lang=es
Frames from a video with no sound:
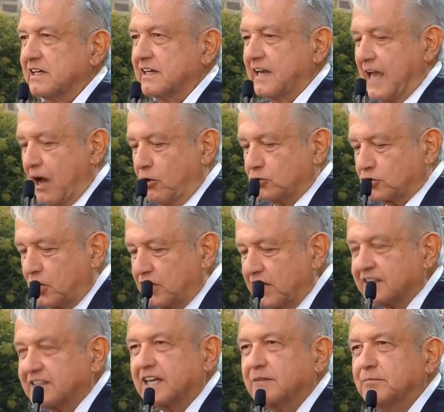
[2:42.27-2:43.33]
La
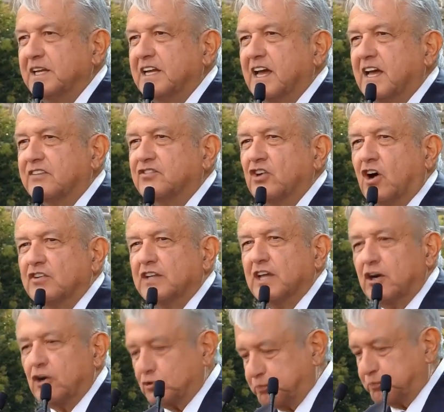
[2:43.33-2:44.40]
autodeterminación de
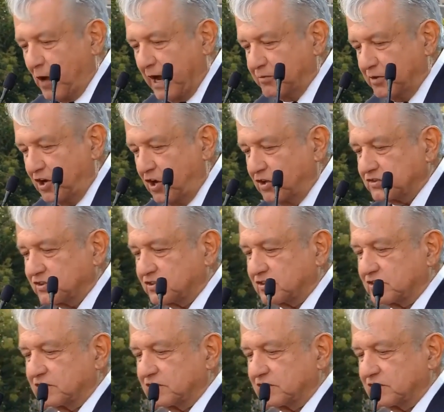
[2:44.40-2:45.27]
los pueblos,